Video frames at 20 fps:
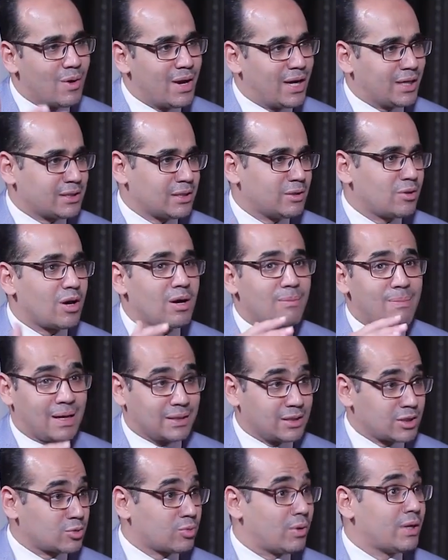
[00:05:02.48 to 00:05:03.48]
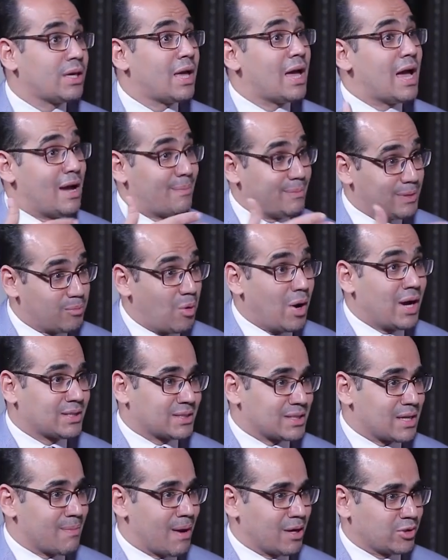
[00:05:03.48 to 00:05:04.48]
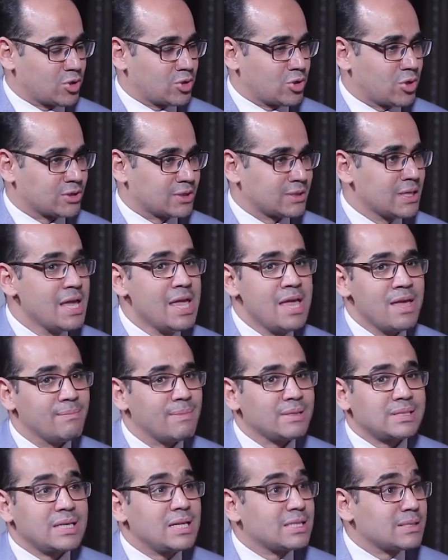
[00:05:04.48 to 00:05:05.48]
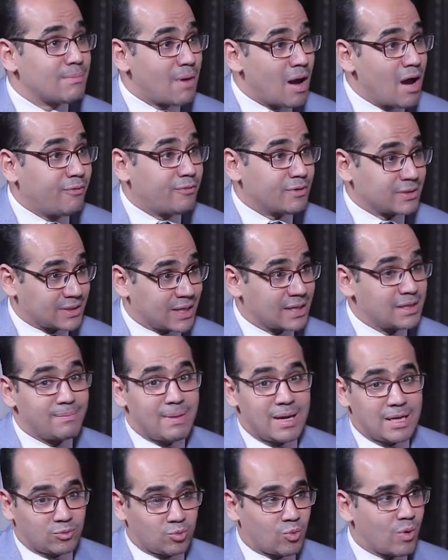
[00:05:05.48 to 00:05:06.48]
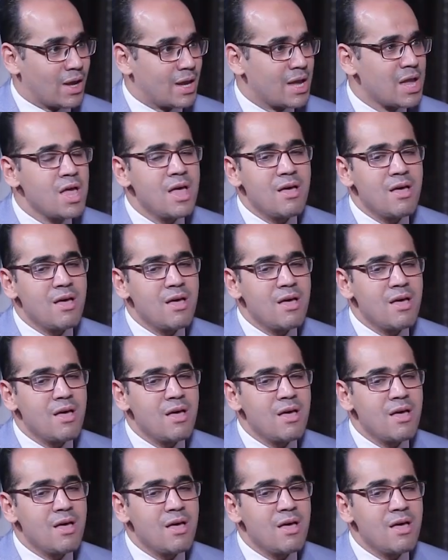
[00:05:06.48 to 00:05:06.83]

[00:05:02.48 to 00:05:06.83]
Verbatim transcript: قواعد اللغه بعد شويه اعمل محادثه مع اشخاص بس لازم احفظ كلمات و...